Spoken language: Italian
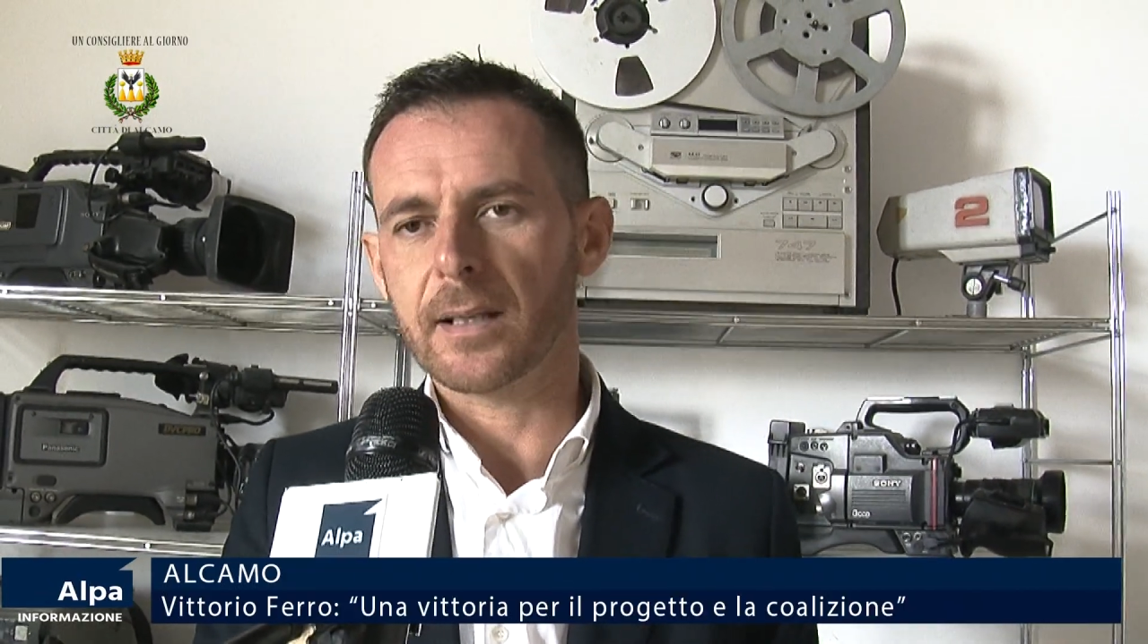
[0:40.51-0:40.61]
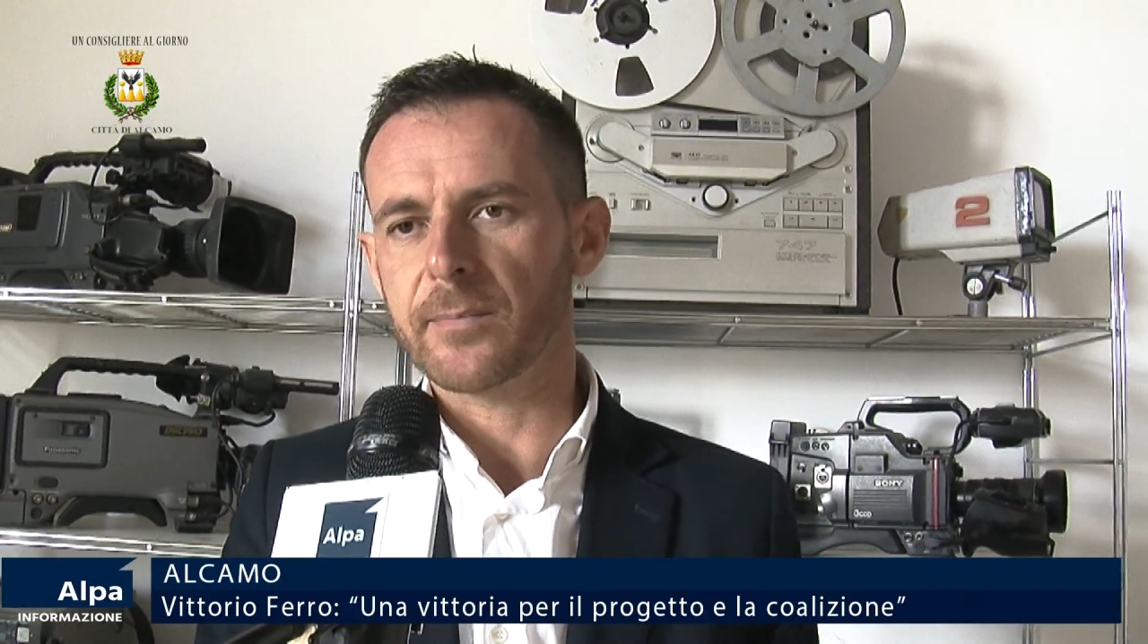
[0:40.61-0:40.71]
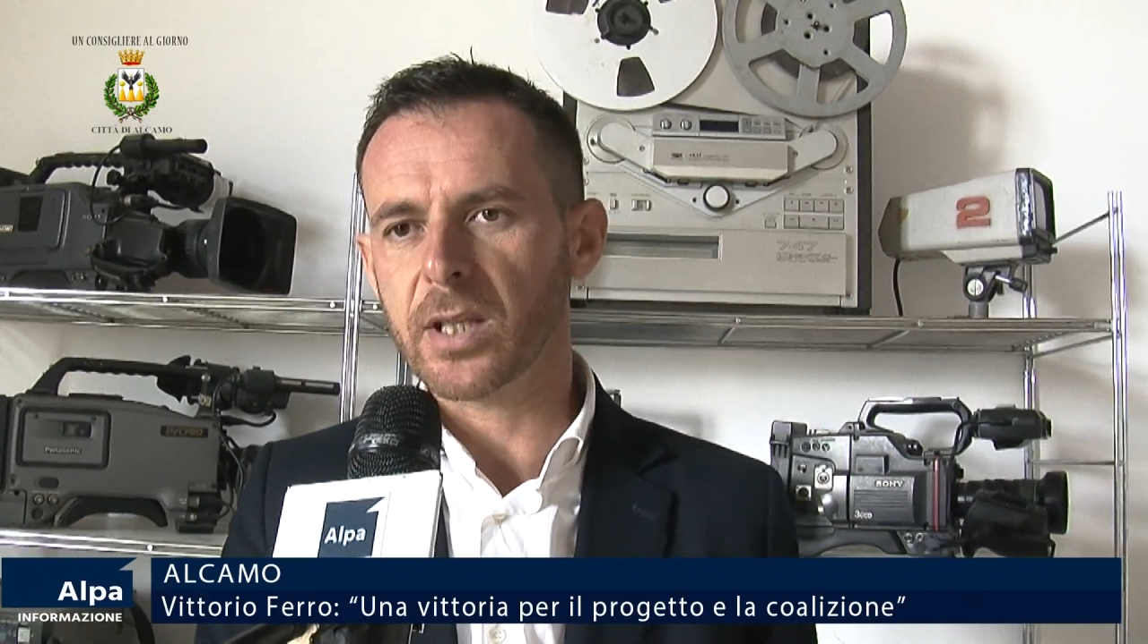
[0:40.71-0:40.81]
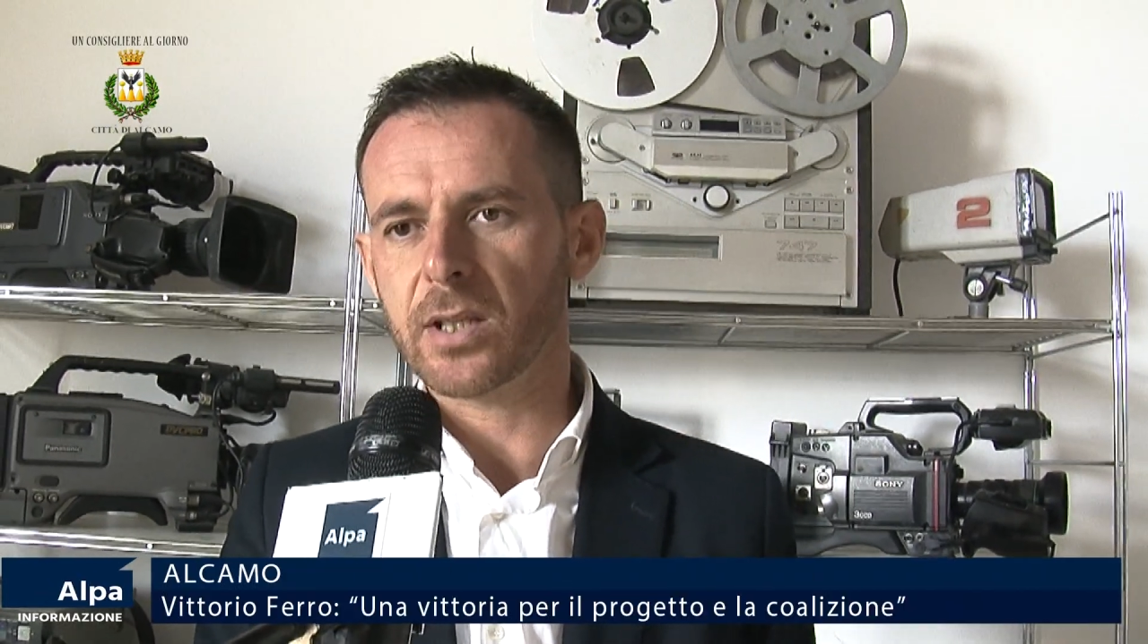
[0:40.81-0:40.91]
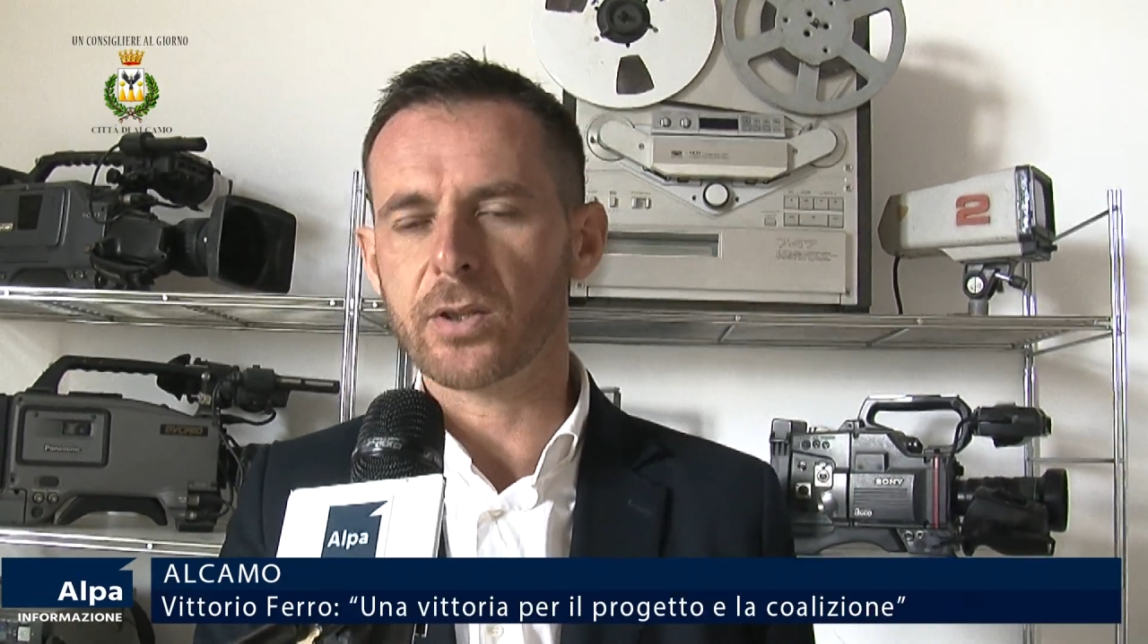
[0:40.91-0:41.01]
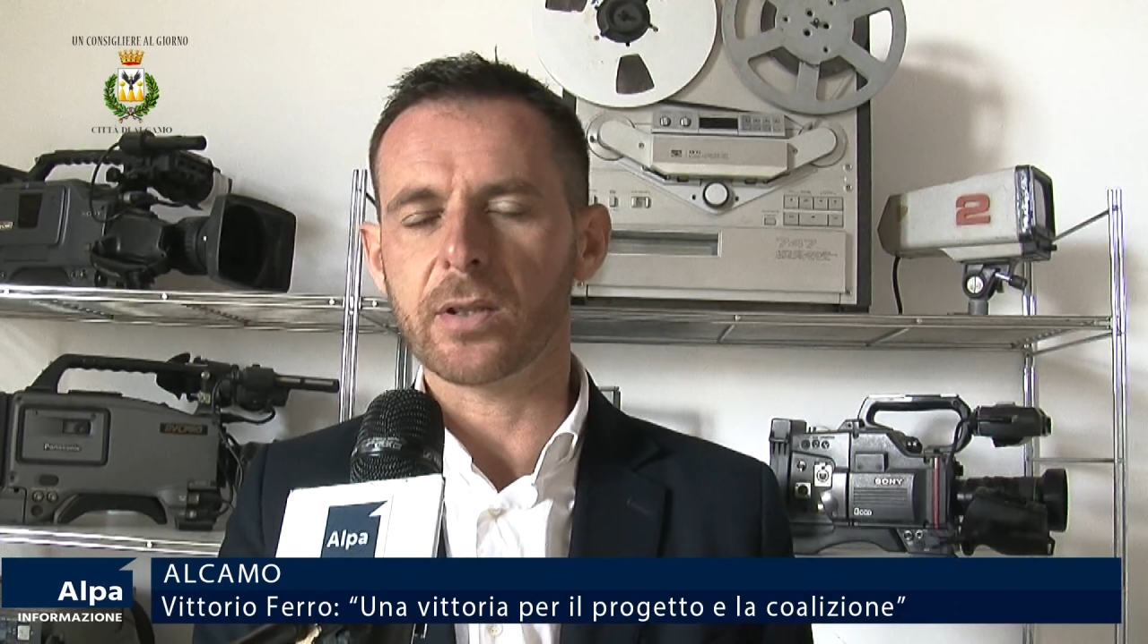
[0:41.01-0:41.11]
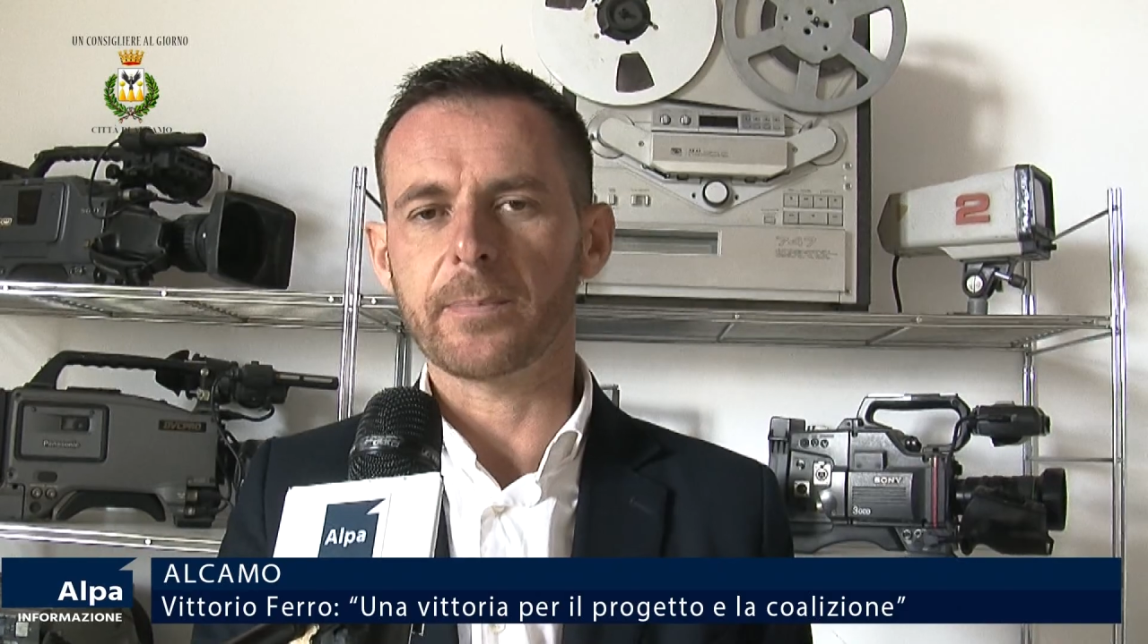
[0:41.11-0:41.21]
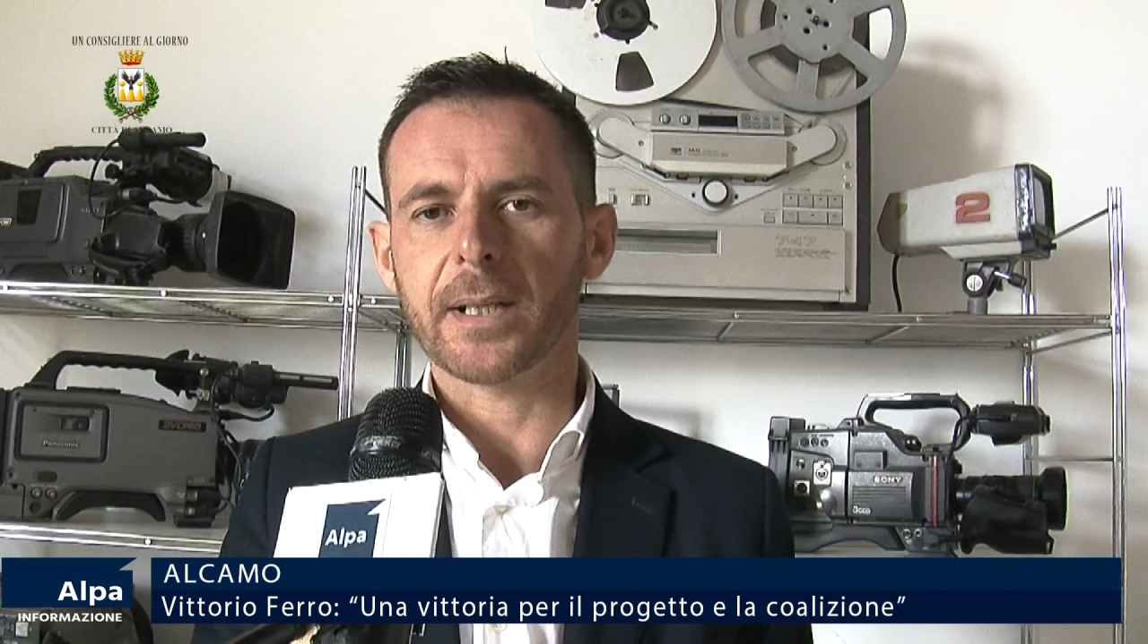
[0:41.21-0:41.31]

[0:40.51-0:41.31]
amici,